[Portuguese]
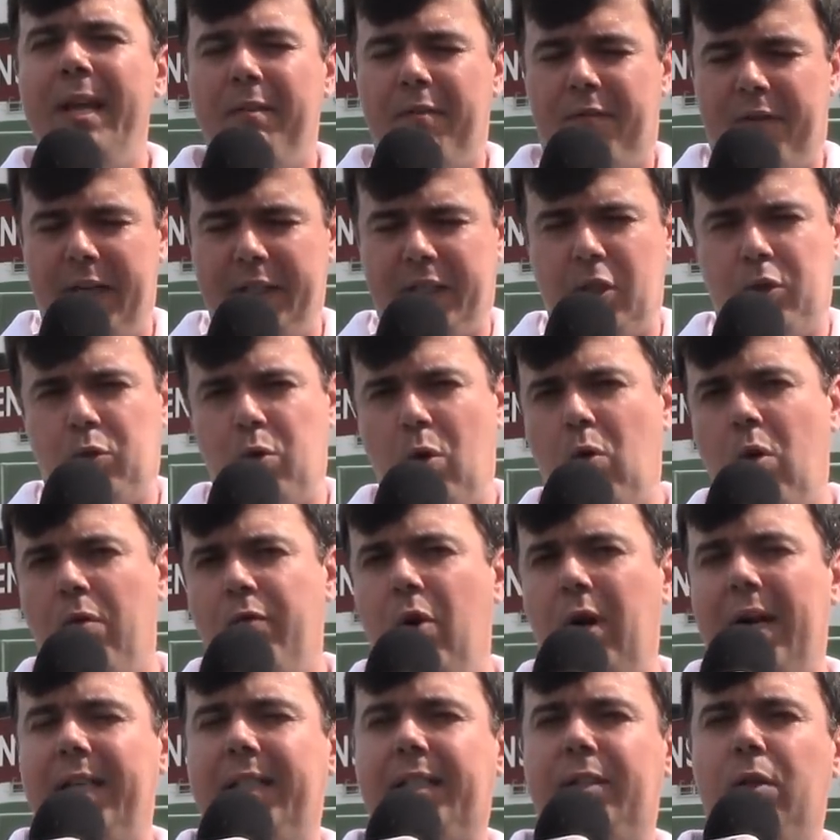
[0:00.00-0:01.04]
Fez a sua
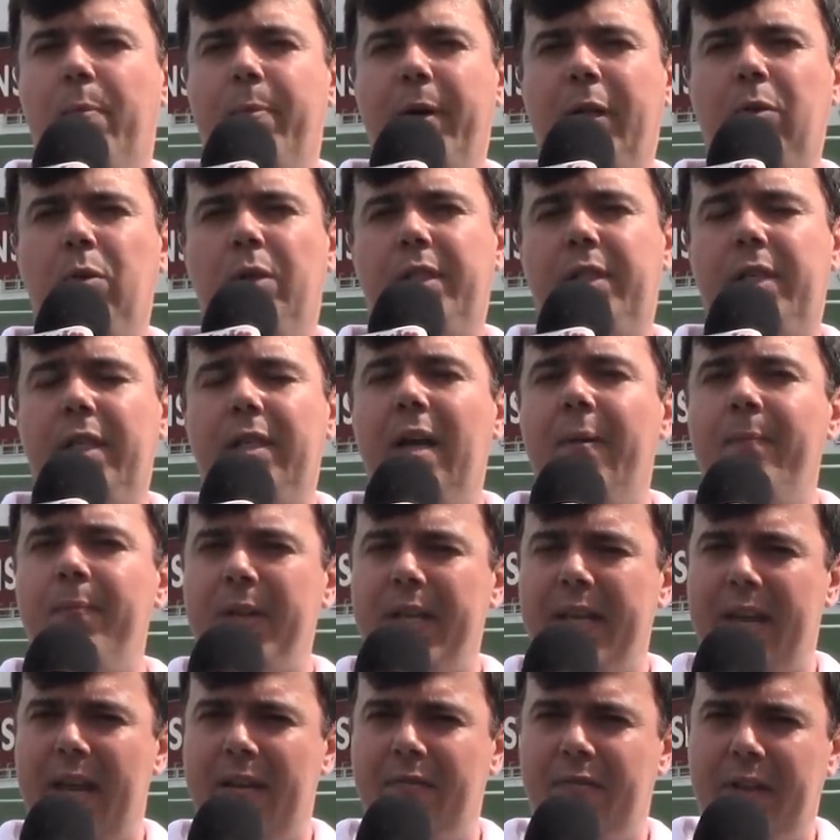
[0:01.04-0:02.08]
convocação para a torcida
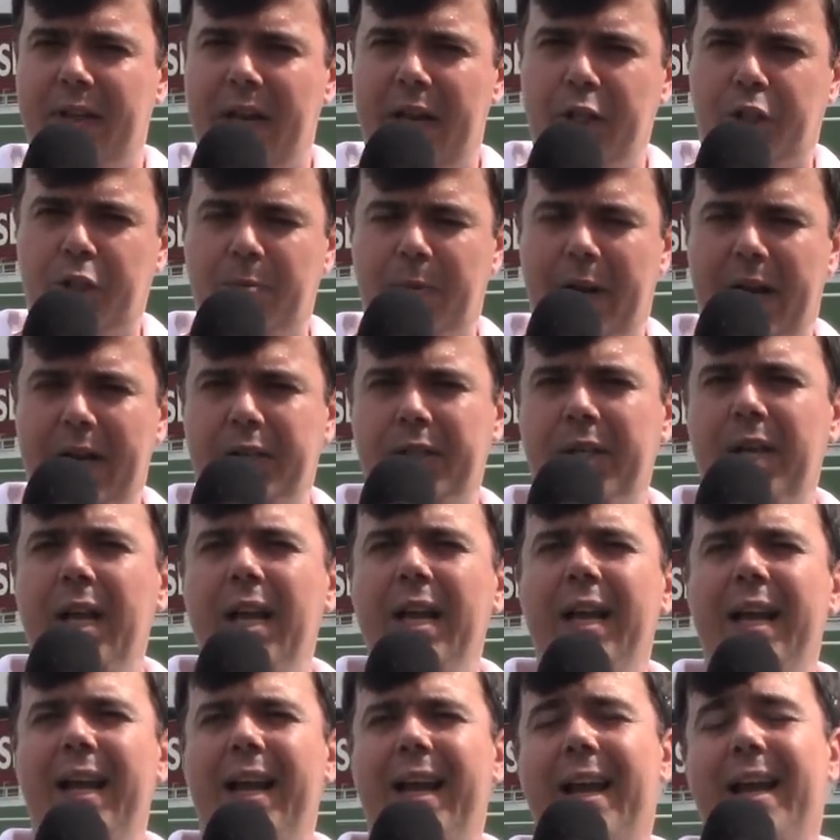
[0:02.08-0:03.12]
e, evidentemente,
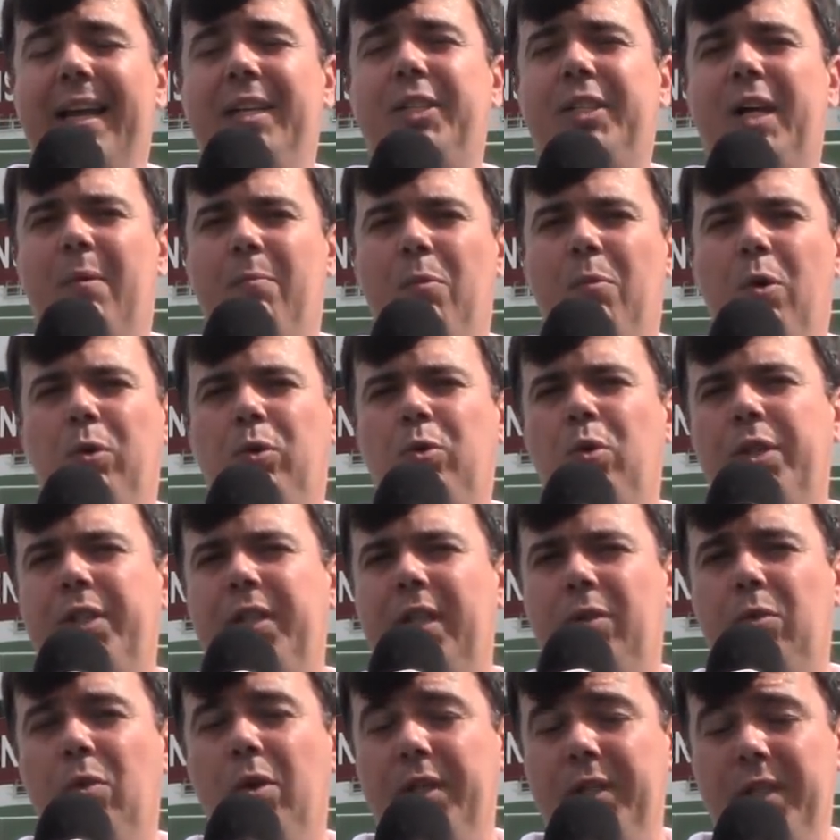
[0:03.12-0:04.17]
é, chamou o
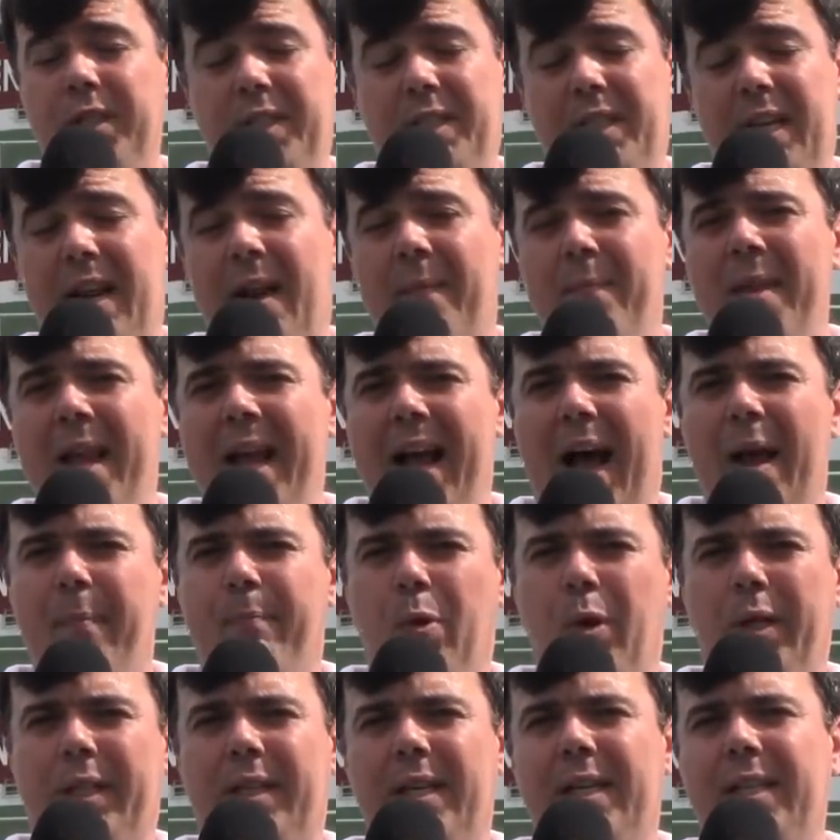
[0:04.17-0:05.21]
torcedor, disse que a
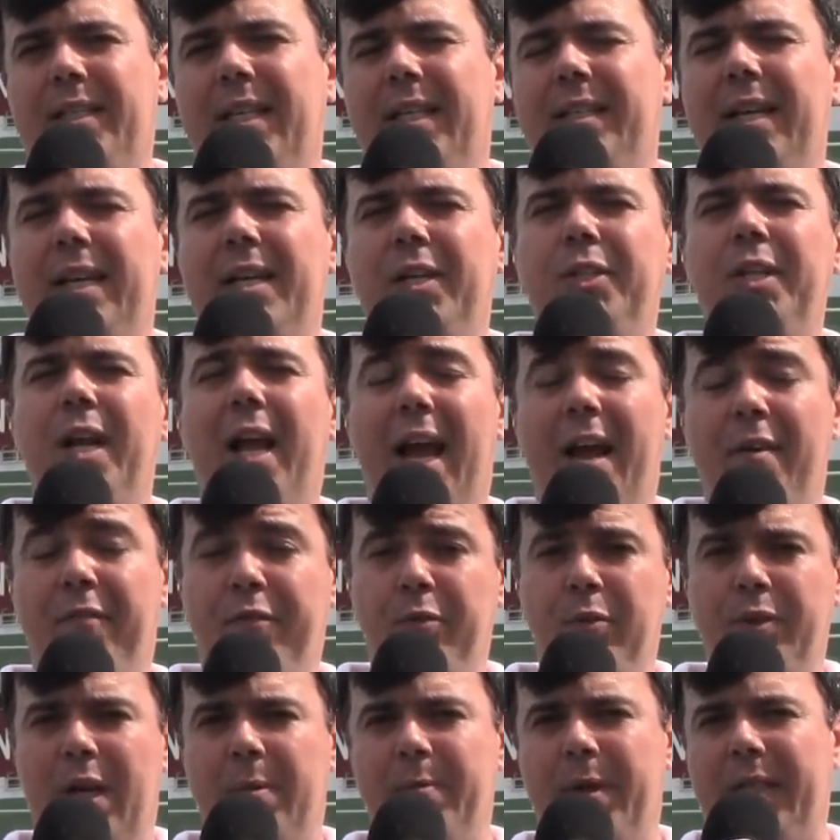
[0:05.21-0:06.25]
importância deles é
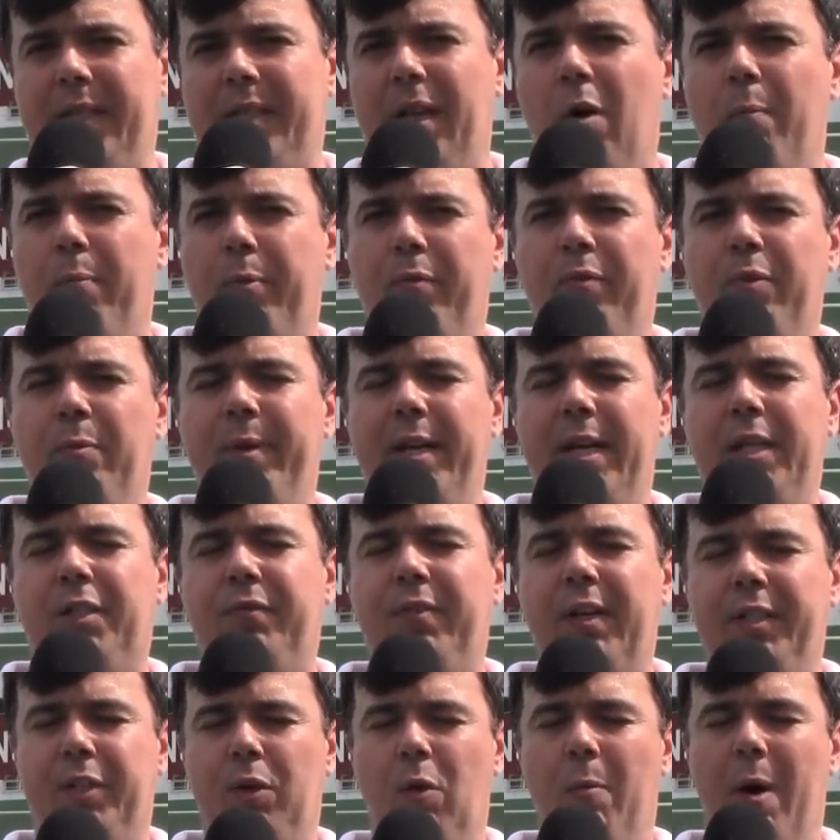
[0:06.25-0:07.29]
fundamental para o Fluminense
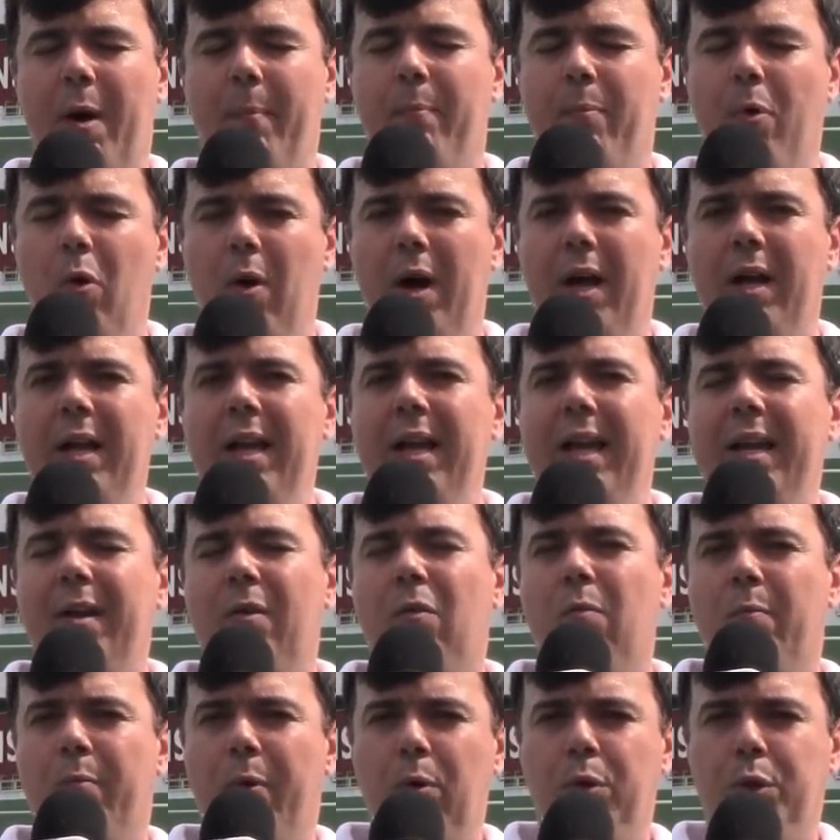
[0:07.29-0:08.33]
fazer uma boa,
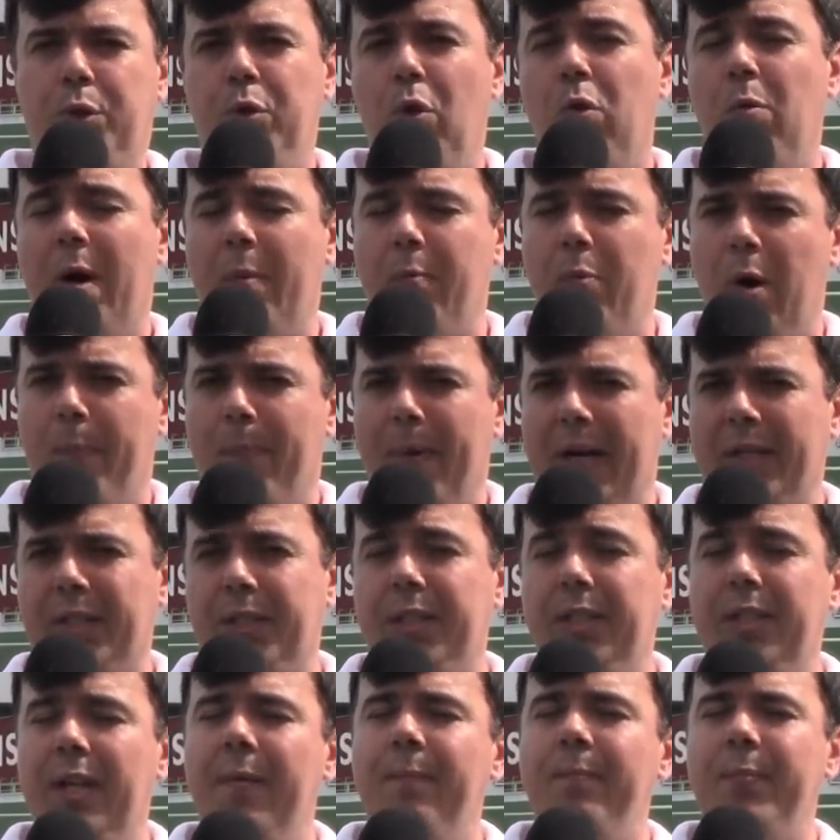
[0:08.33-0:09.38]
um bom jogo, uma boa
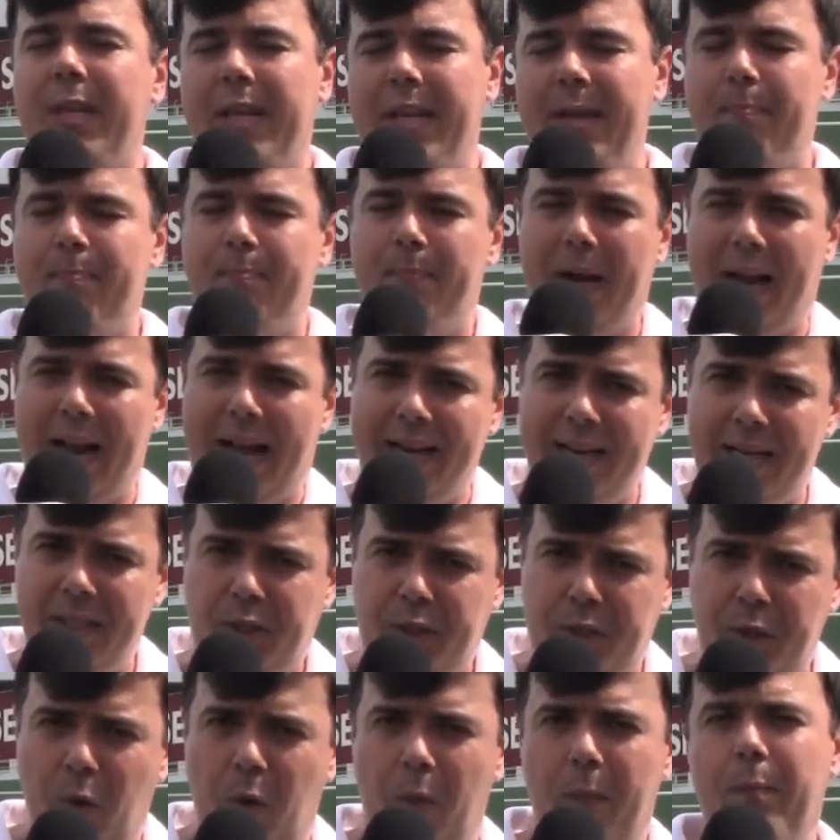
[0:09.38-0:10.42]
partida e
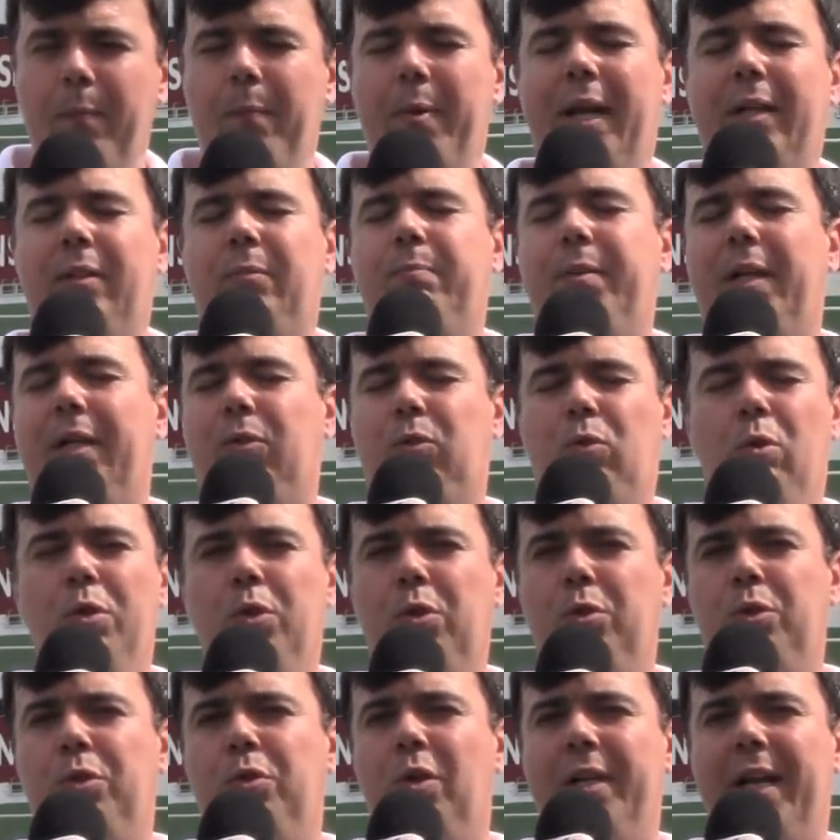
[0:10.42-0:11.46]
garantiu para
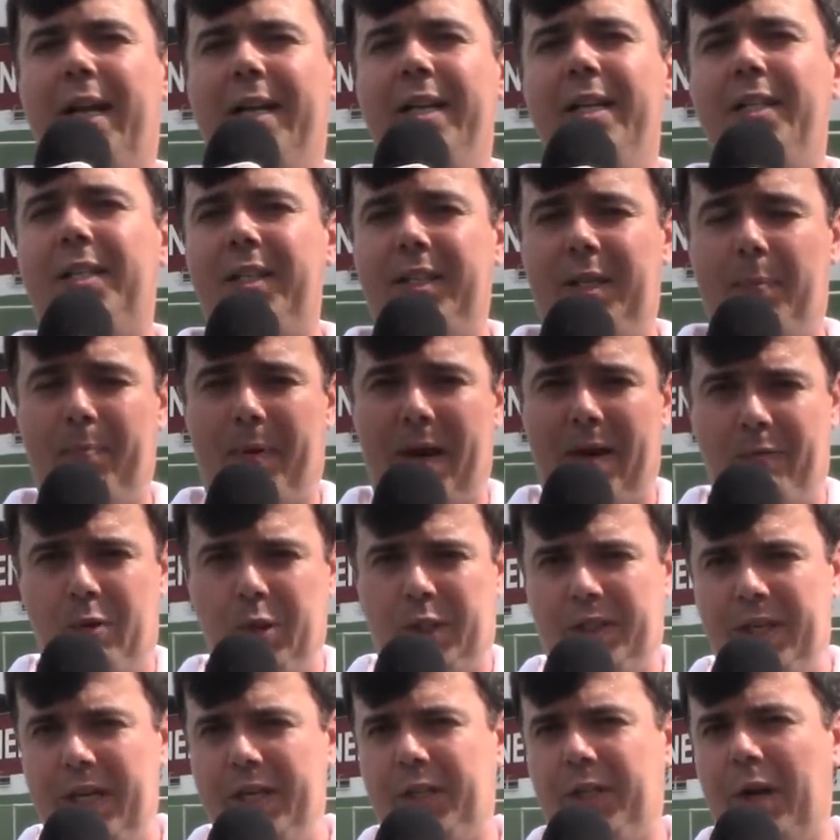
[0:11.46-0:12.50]
todos os jornalistas e para
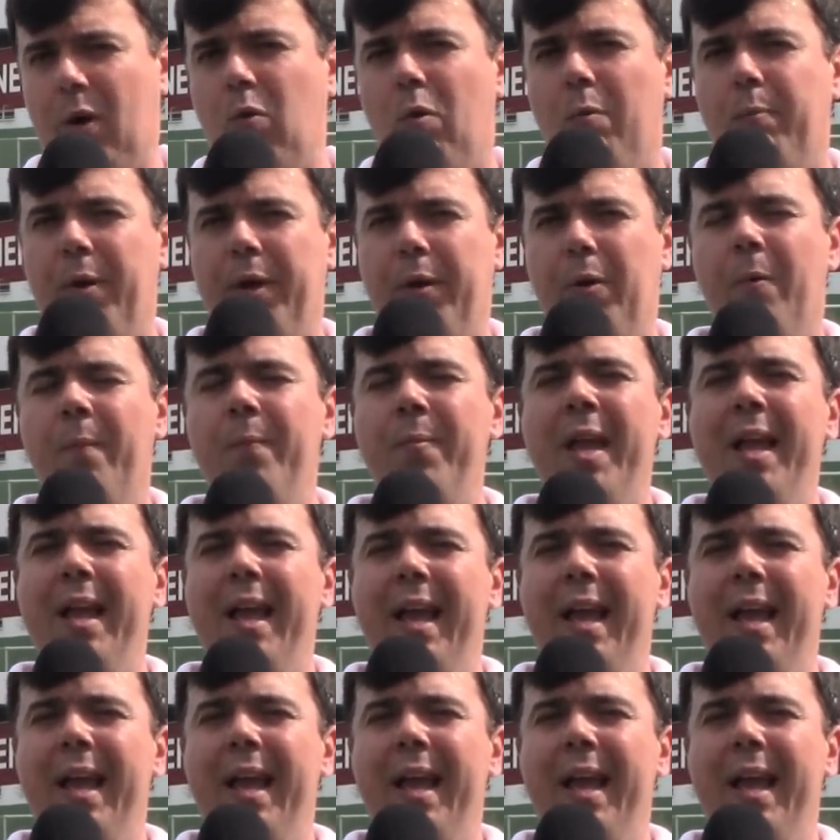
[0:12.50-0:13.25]
vocês que acompanhou,